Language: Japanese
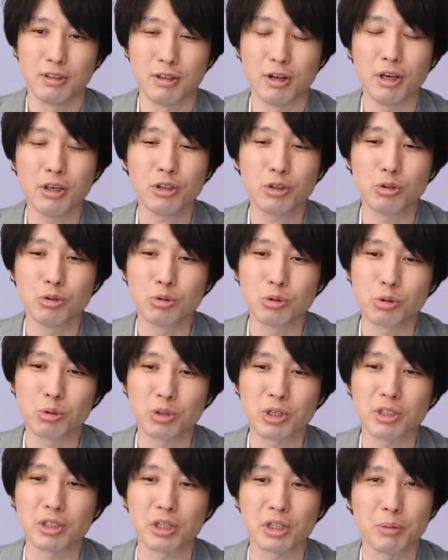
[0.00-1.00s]
連休の予
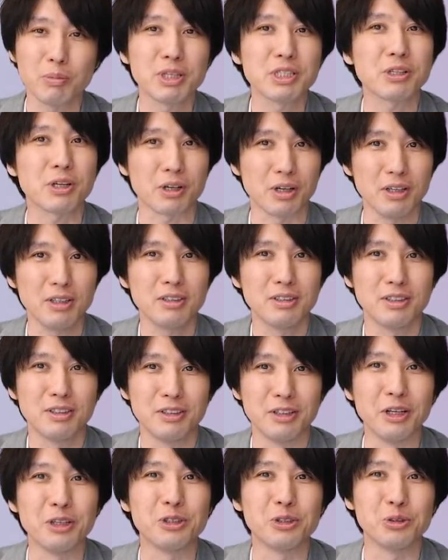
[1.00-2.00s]
定立てましたか
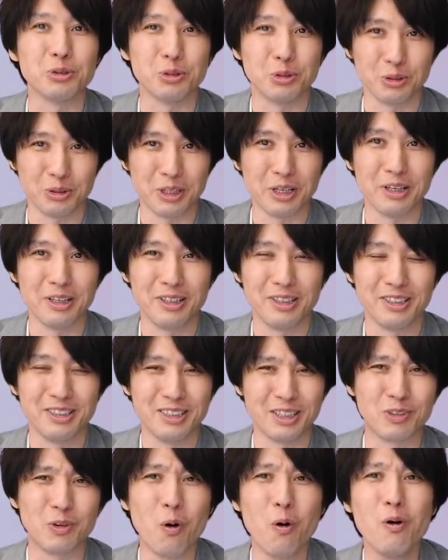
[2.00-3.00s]
連休の予定
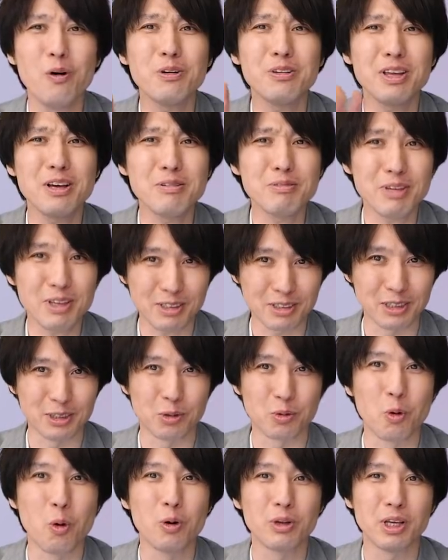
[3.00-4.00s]
いやゴールデンウィークで
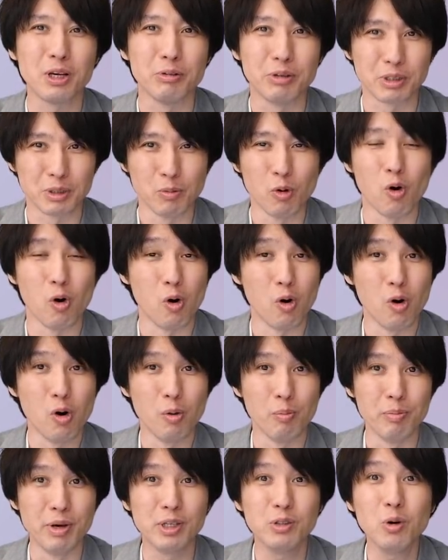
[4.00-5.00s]
すよゴールデンウィークも
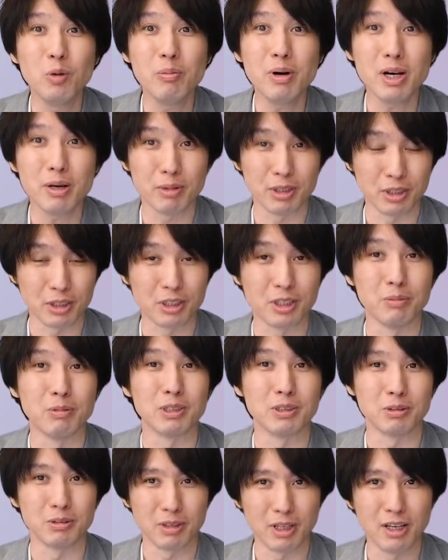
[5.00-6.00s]
う目の前まで来て
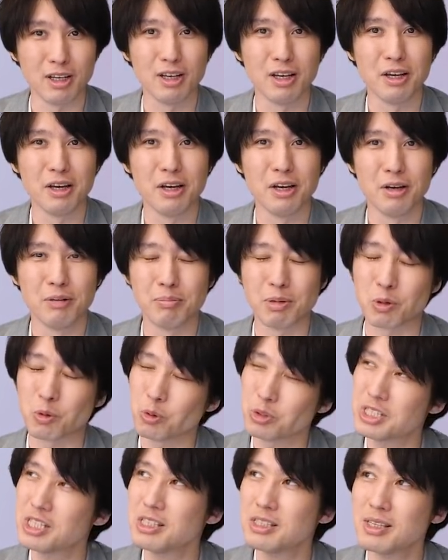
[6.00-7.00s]
ますよねまあ、
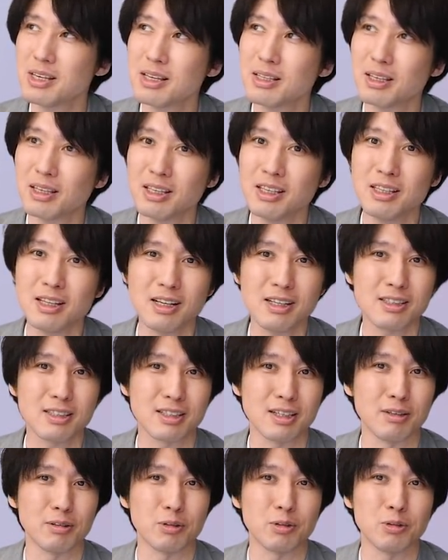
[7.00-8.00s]
ご時世的にな
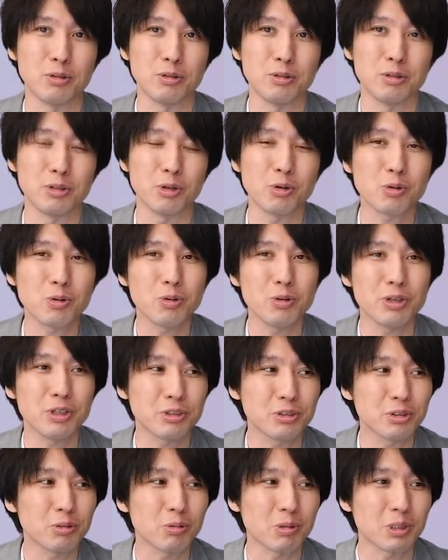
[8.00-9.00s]
んかこう旅行
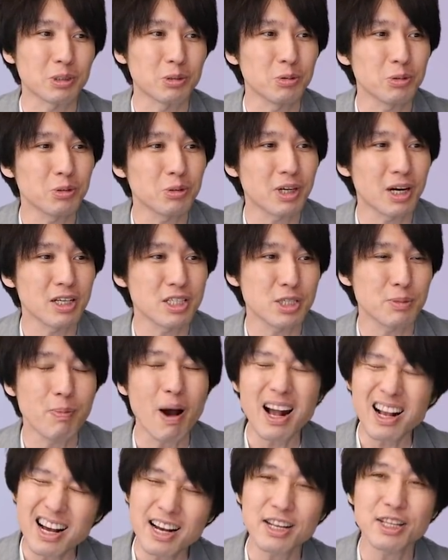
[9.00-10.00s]
行くとかそういう感じ
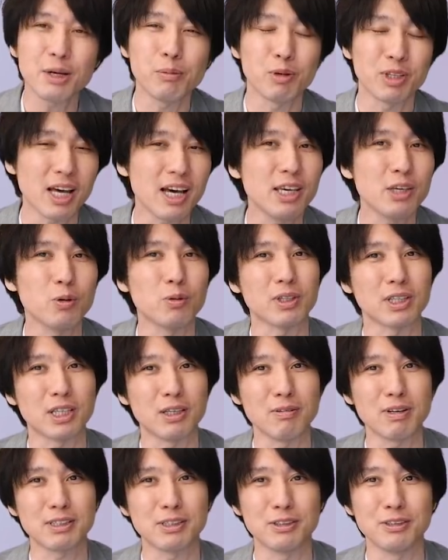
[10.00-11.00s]
ばかりでもないような
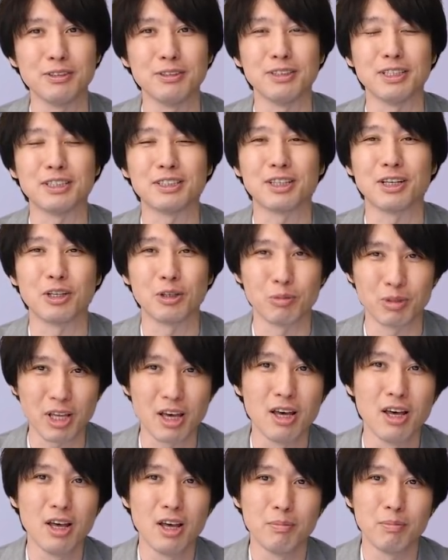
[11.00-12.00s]
気はするんですけれども
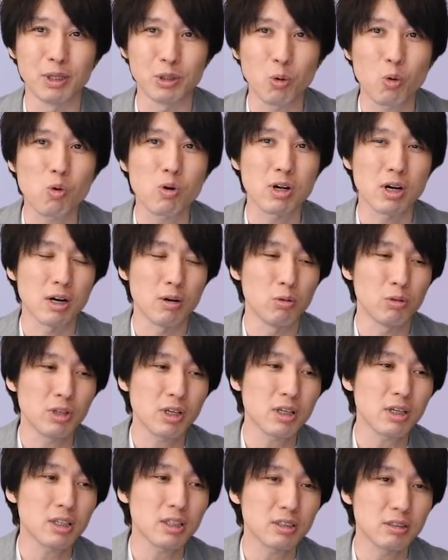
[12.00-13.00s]
ね、まあ、どこかお
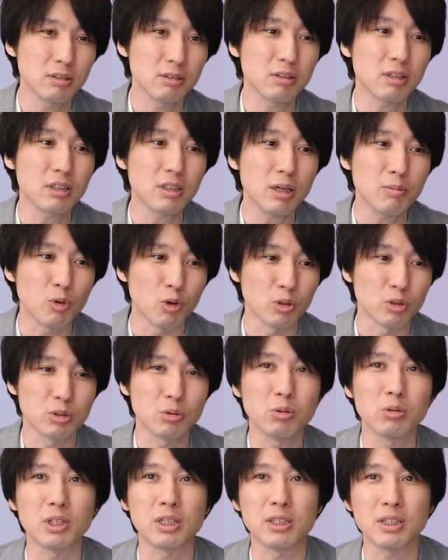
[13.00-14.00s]
出かけする方も
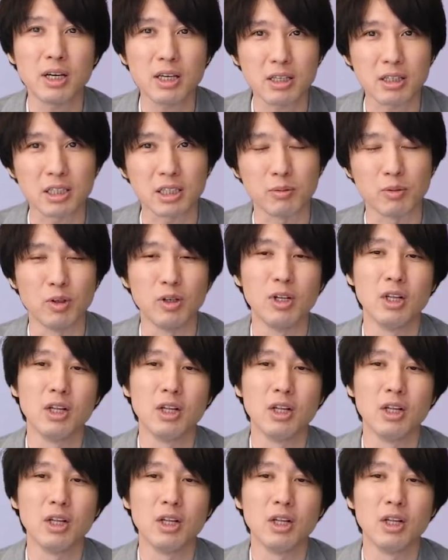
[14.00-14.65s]
そうでない方も、